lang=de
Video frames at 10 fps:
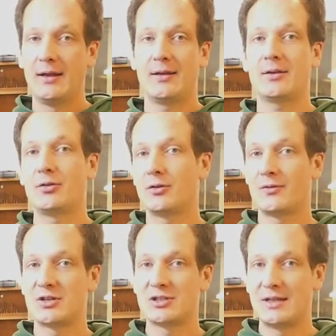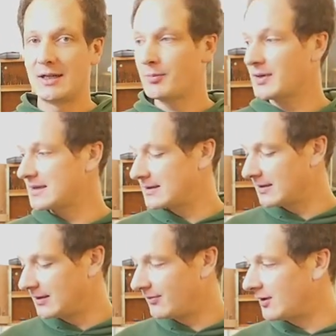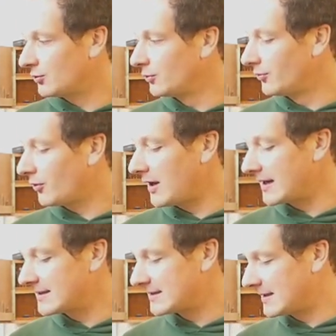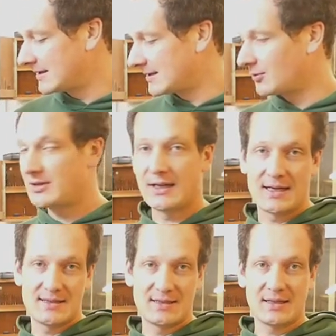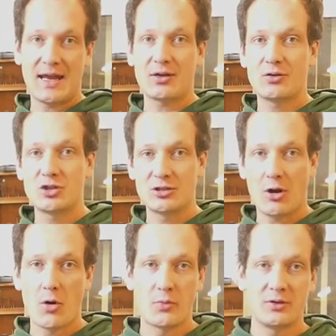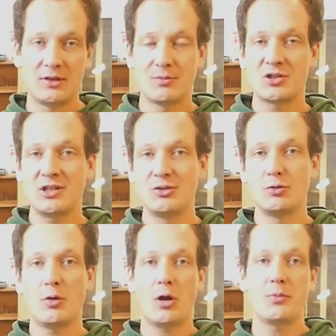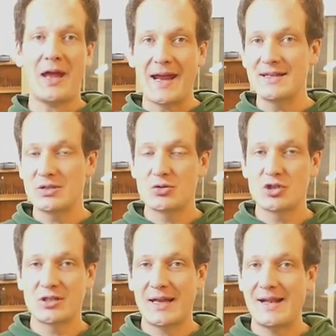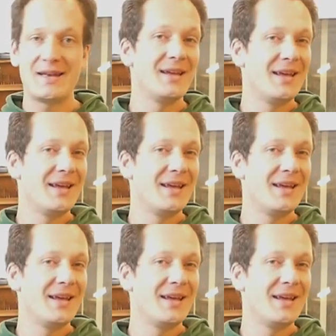da können irgendwelche Dinge passieren, die vielleicht unvorhergesehen sind und der ganze Dreck und Staub und die Maschine überhaupt einzustellen.